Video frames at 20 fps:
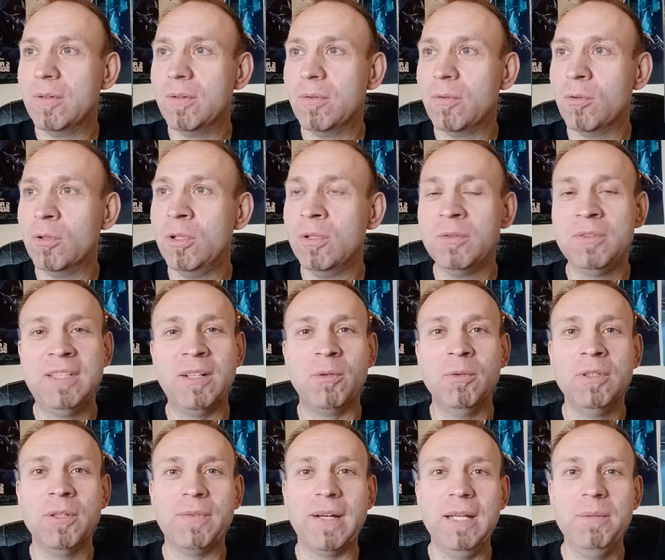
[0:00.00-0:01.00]
und, und,
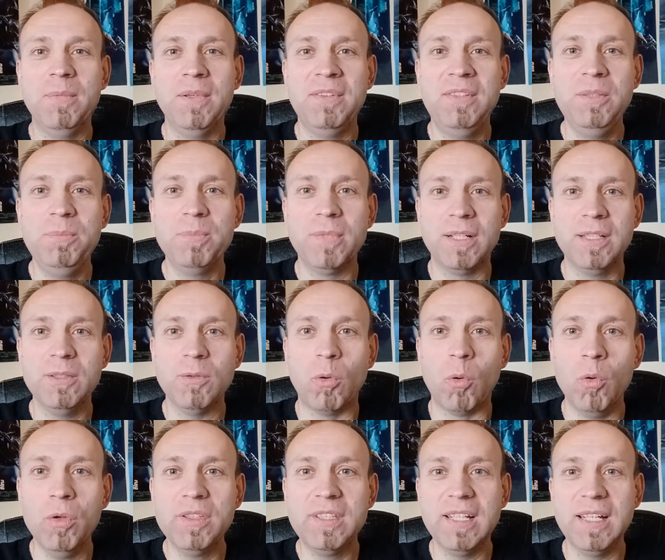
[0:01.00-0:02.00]
und auf einmal sieht man,
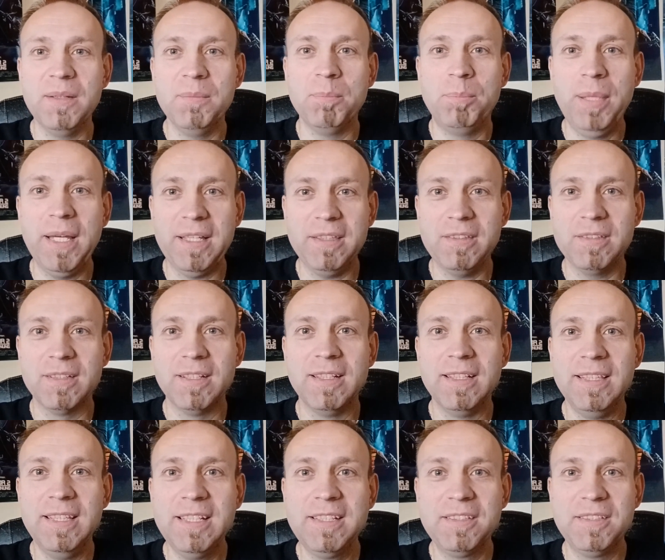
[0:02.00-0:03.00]
unter dem Bett
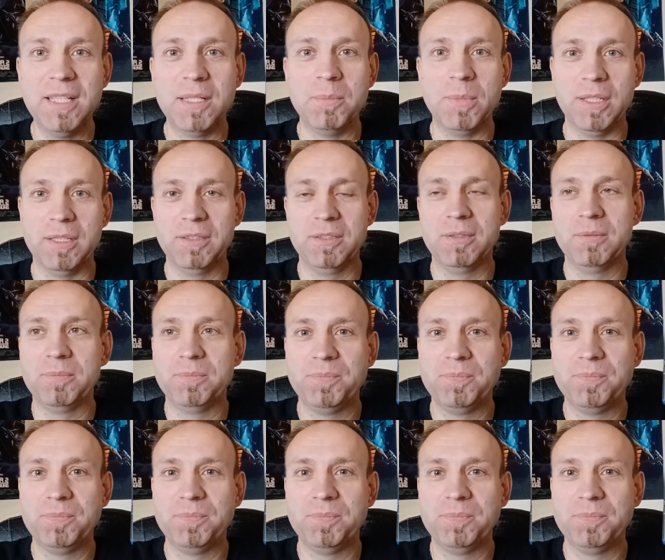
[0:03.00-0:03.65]
liegt jemand.